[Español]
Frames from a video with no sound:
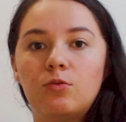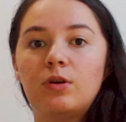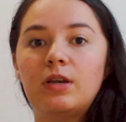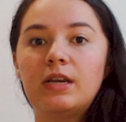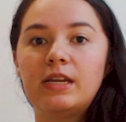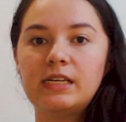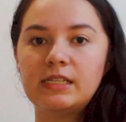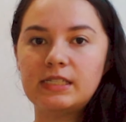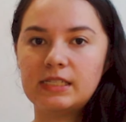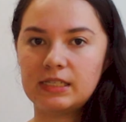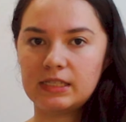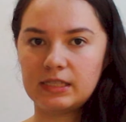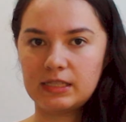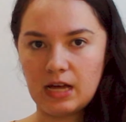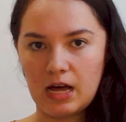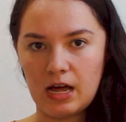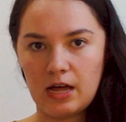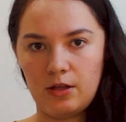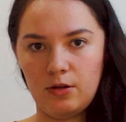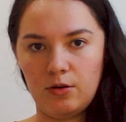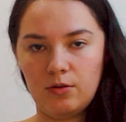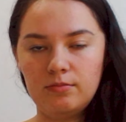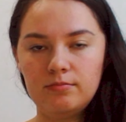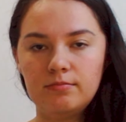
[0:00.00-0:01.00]
un
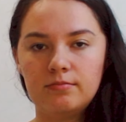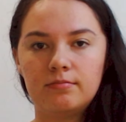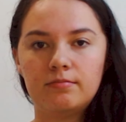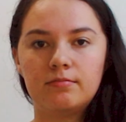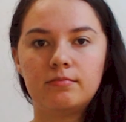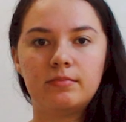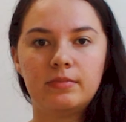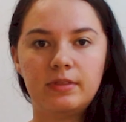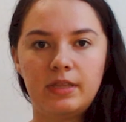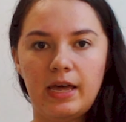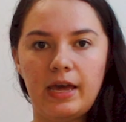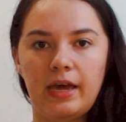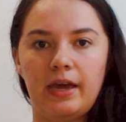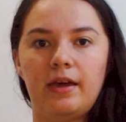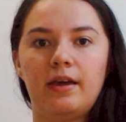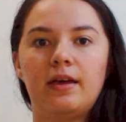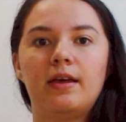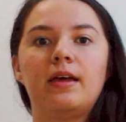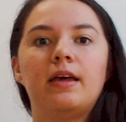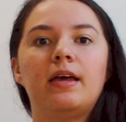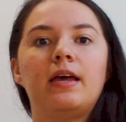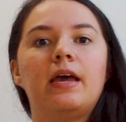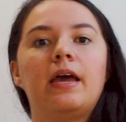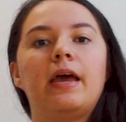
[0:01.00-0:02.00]
listado
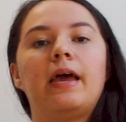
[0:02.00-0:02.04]
de